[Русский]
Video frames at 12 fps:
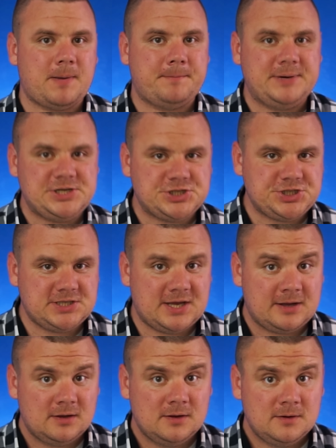по
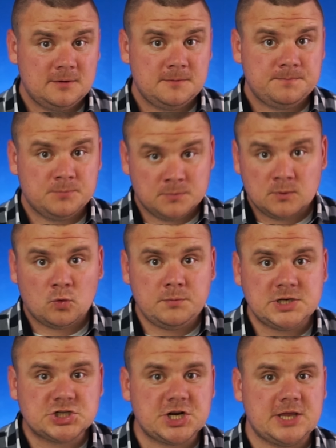причине
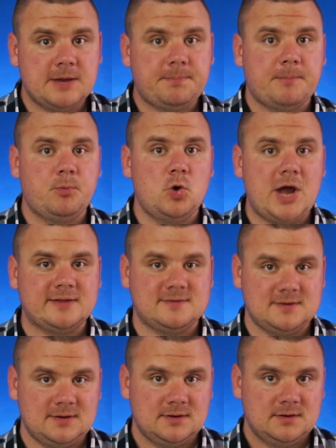уменьшения
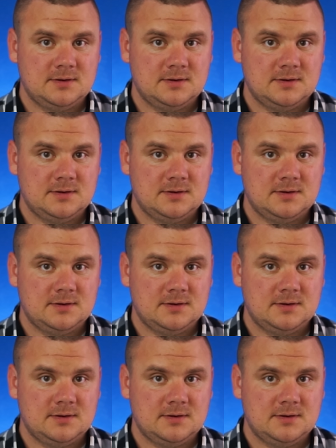популяции.